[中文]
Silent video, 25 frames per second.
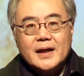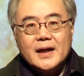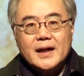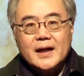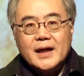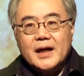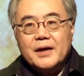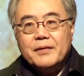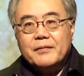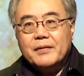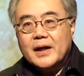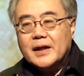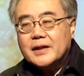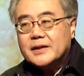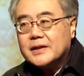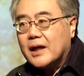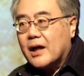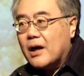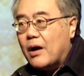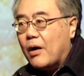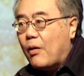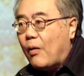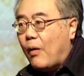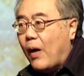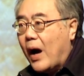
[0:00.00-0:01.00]
因为这
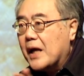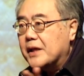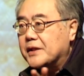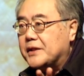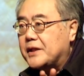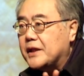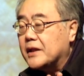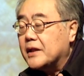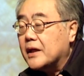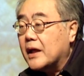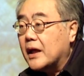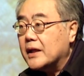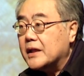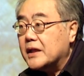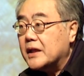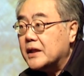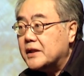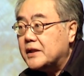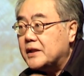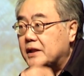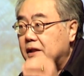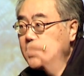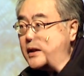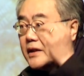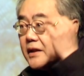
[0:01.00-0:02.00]
个环境影
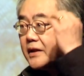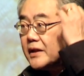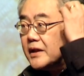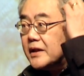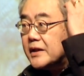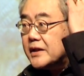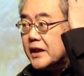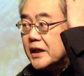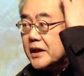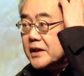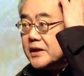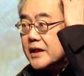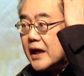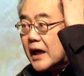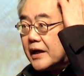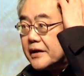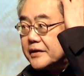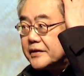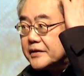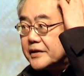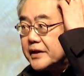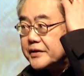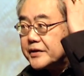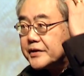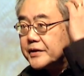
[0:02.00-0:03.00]
系已经影响你
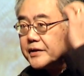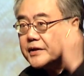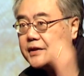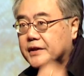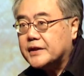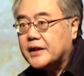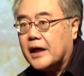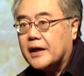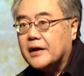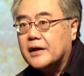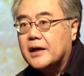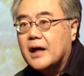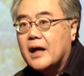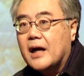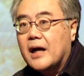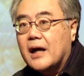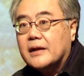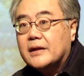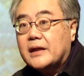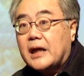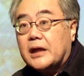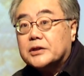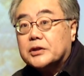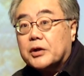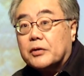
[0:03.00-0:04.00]
的思想。
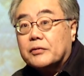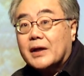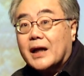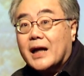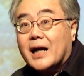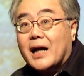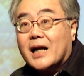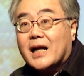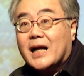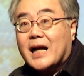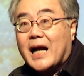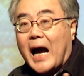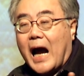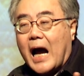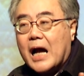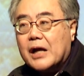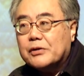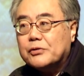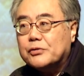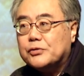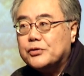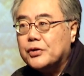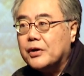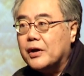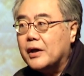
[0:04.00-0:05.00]
那时候那个
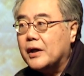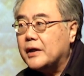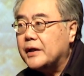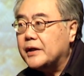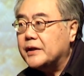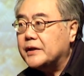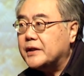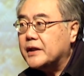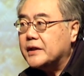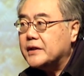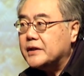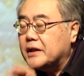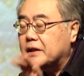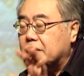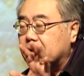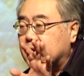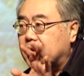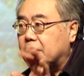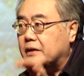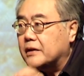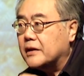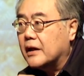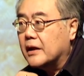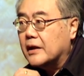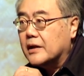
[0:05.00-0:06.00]
感觉已经引
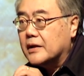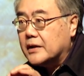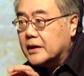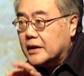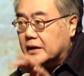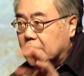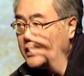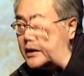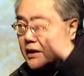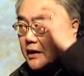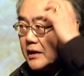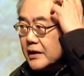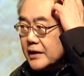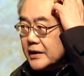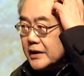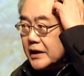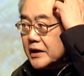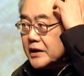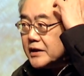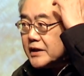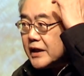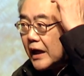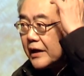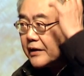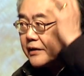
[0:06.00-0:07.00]
起，已经
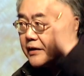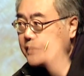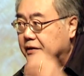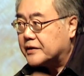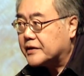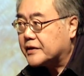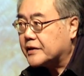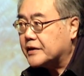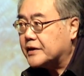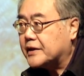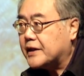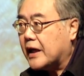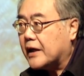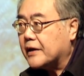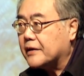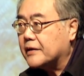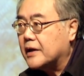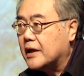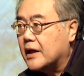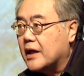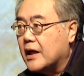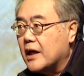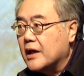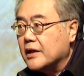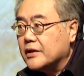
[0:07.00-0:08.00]
影响人思想。
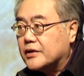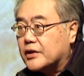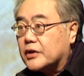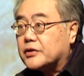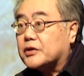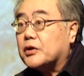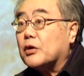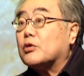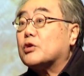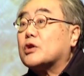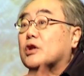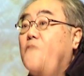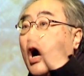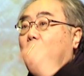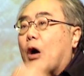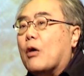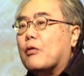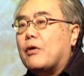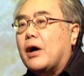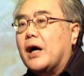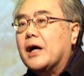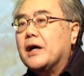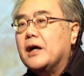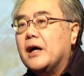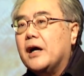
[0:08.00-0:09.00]
这时候祷
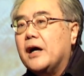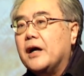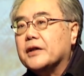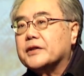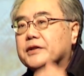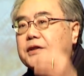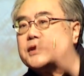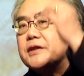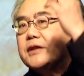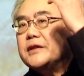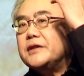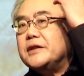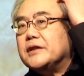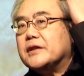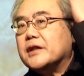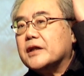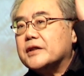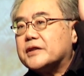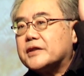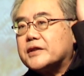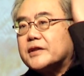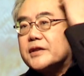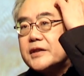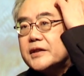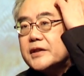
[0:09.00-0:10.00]
告是你的
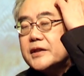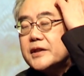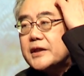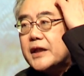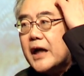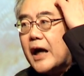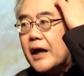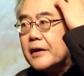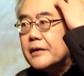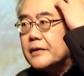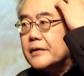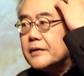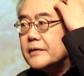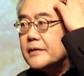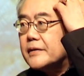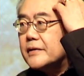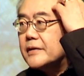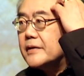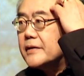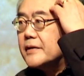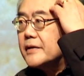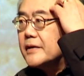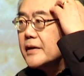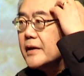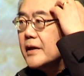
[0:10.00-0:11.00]
思想，
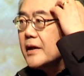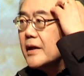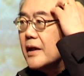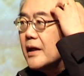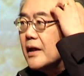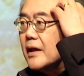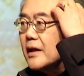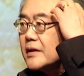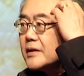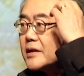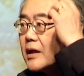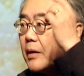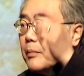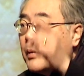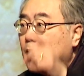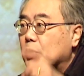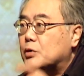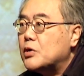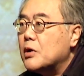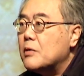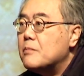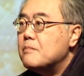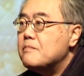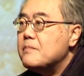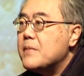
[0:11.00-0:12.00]
怎么
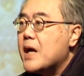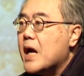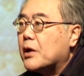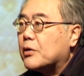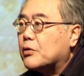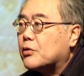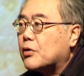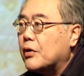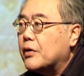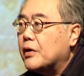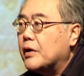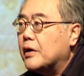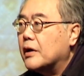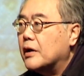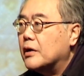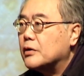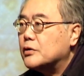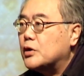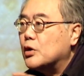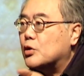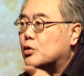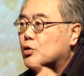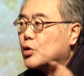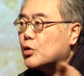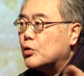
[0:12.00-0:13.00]
去面对、
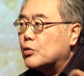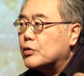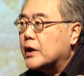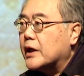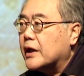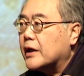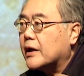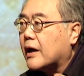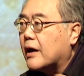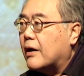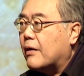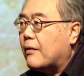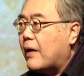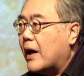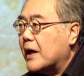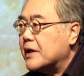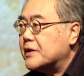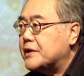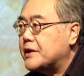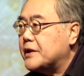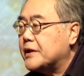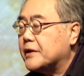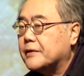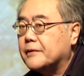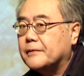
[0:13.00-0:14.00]
去处理那个环
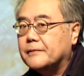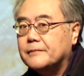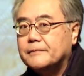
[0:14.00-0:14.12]
境？